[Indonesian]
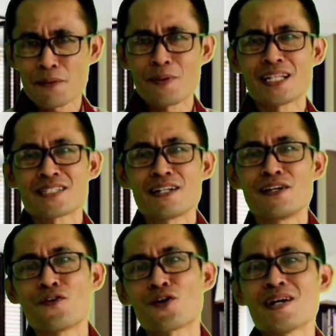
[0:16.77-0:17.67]

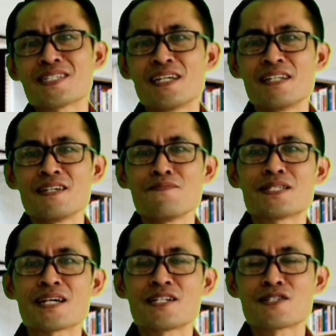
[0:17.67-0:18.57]
Keterbatasan informasi
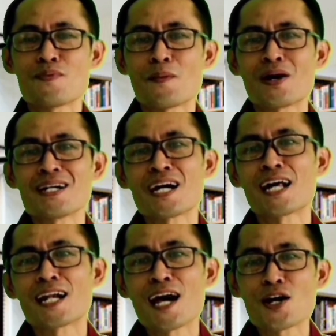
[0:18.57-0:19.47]
ini bisa
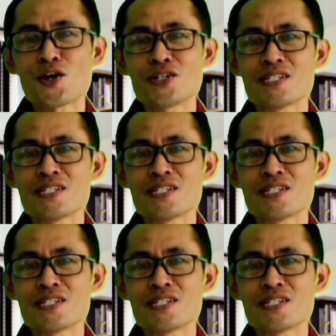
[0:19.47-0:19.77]
disebabkan karena